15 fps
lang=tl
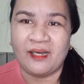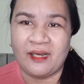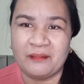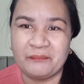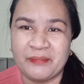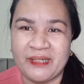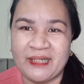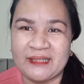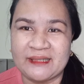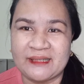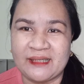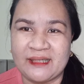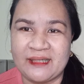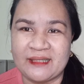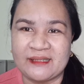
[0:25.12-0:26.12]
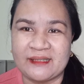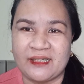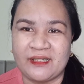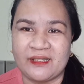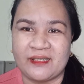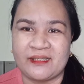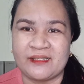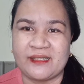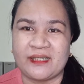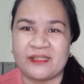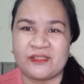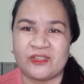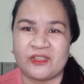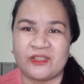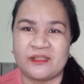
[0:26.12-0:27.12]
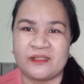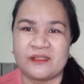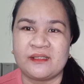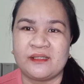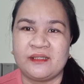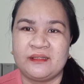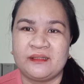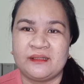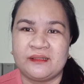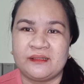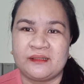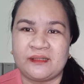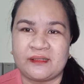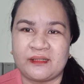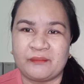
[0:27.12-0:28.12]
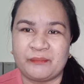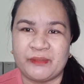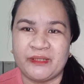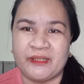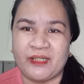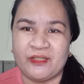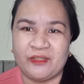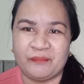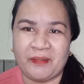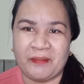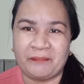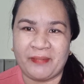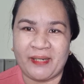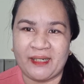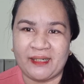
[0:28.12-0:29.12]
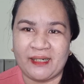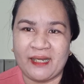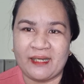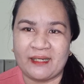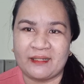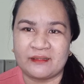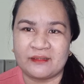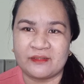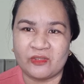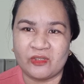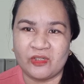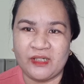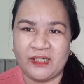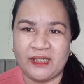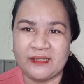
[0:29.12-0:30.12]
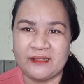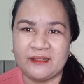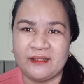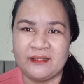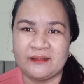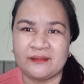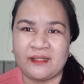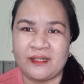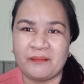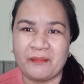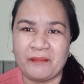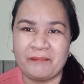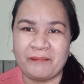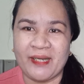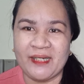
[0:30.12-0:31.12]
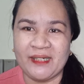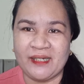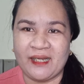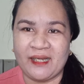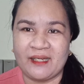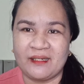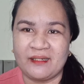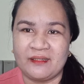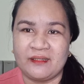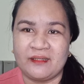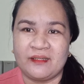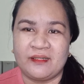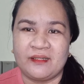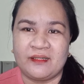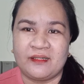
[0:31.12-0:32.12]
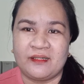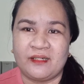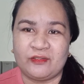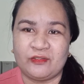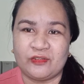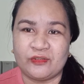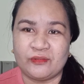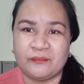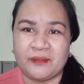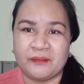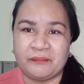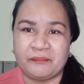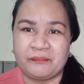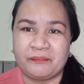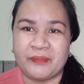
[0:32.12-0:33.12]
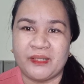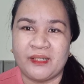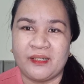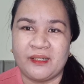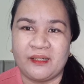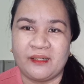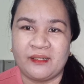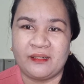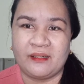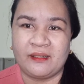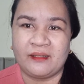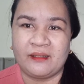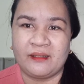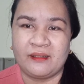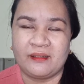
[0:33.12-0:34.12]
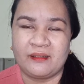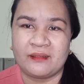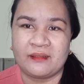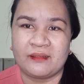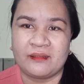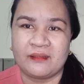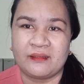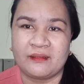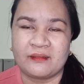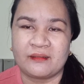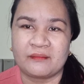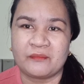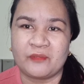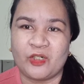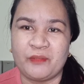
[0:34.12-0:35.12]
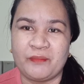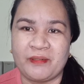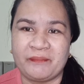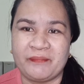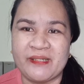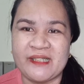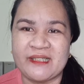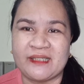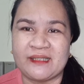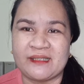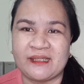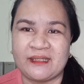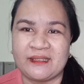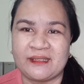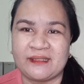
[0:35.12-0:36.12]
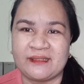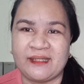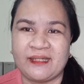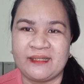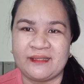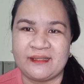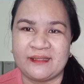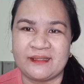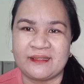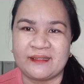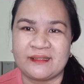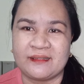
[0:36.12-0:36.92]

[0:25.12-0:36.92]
ang BS Clinic sa intersection sa San Fernando, Pampanga. So, lahat ng taga Pampanga na gusto magpa ah, or mag-visit sa isang dentist,